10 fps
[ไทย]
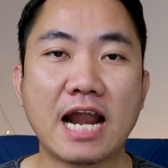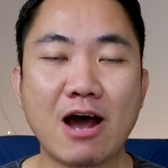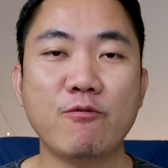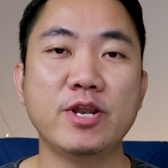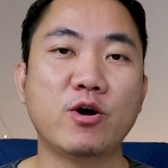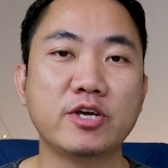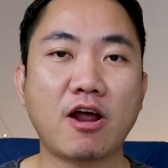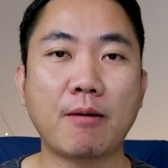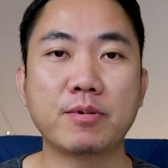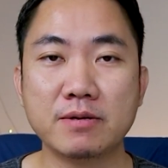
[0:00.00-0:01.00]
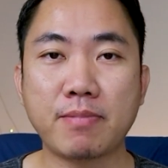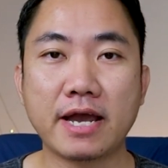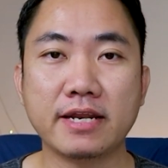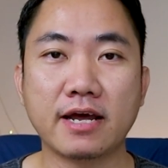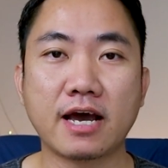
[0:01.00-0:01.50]
แล้ววิดีโอที่รับขึ้นไป
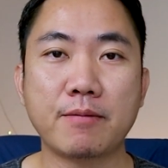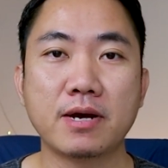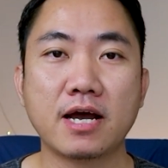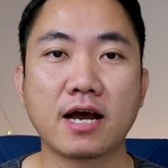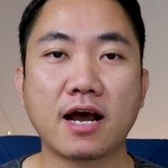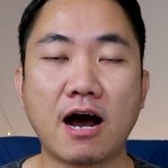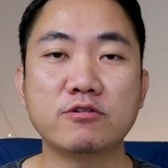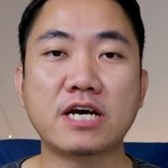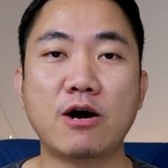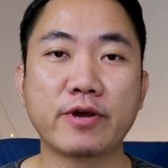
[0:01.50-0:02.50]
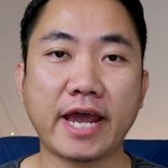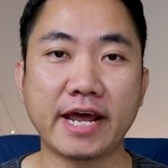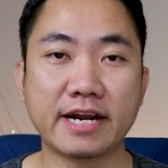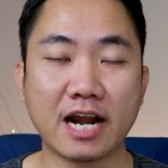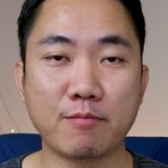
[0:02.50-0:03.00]
เนี่ยนะครับ เขาจะเอาเก
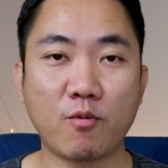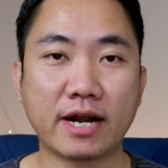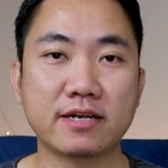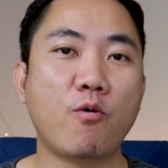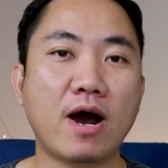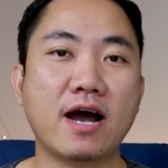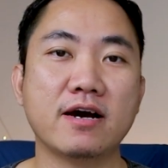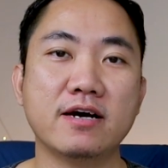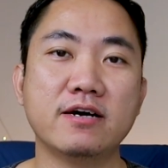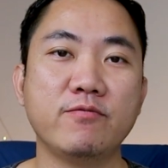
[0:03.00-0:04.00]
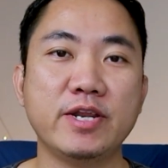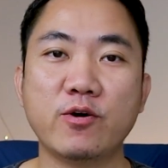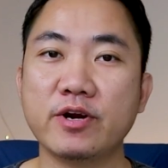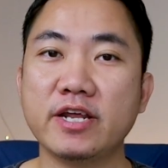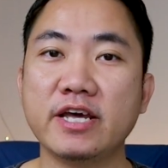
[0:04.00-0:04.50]
ณฑ์อะไรมาวัดว่า เออ วิดี
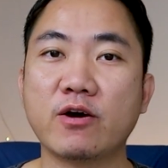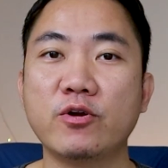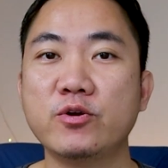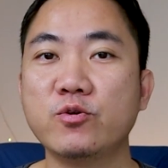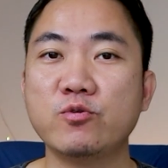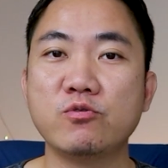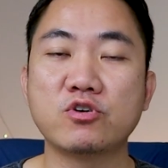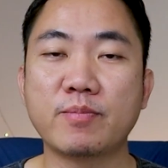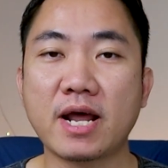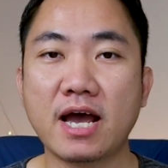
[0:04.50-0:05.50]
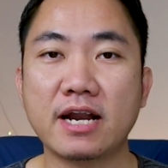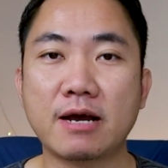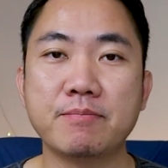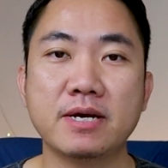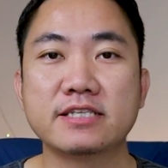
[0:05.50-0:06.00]
โอนี้เนี่ยคนดูดูจบนะ
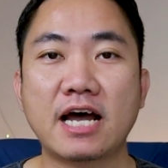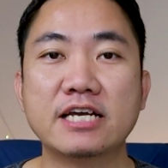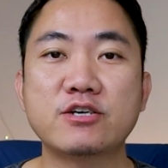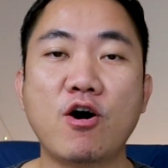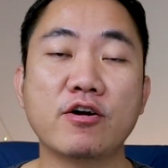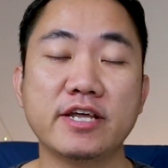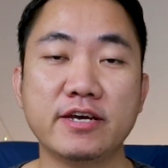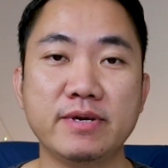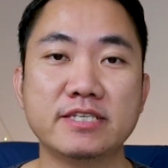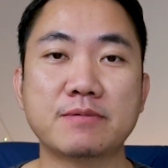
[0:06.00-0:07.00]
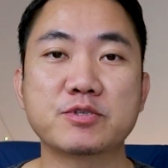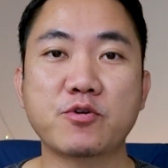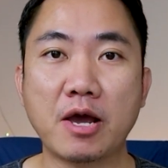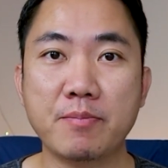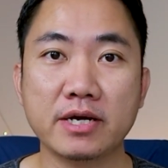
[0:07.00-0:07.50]
นะครับ ถ้าช่องที่มี
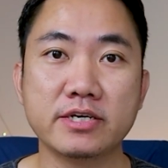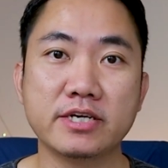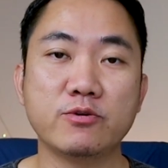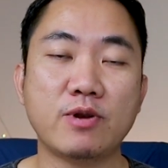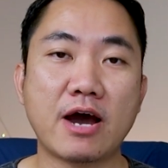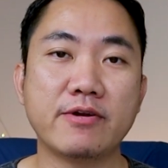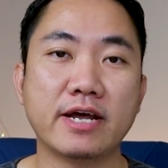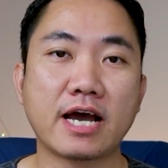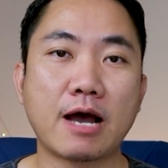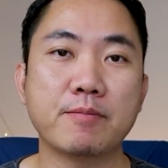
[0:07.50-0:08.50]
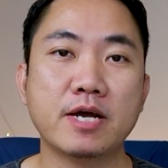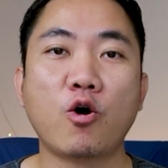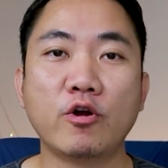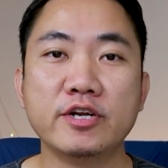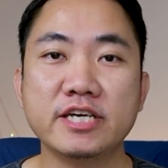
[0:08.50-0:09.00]
subscriber เยอะๆ อยู่แล้วเนี่ยนะครับ
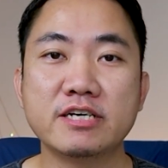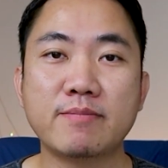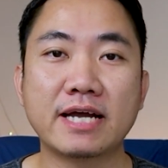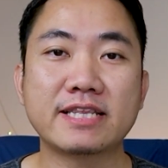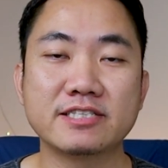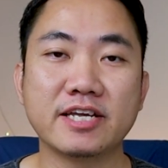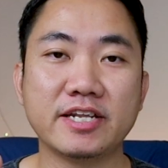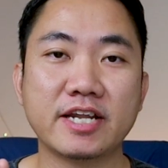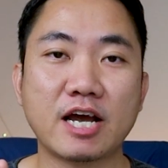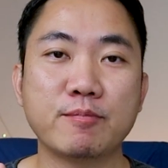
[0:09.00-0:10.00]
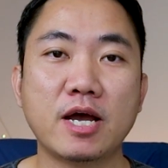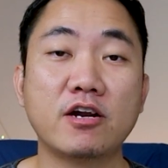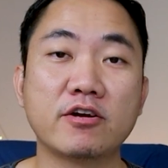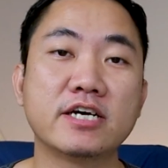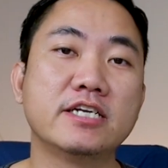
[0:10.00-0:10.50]
คนที่จะมาตัดสินนะครับ
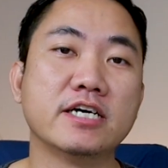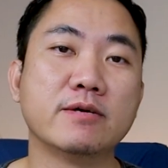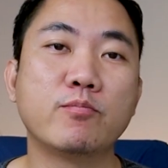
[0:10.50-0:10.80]
ลองนึกถึง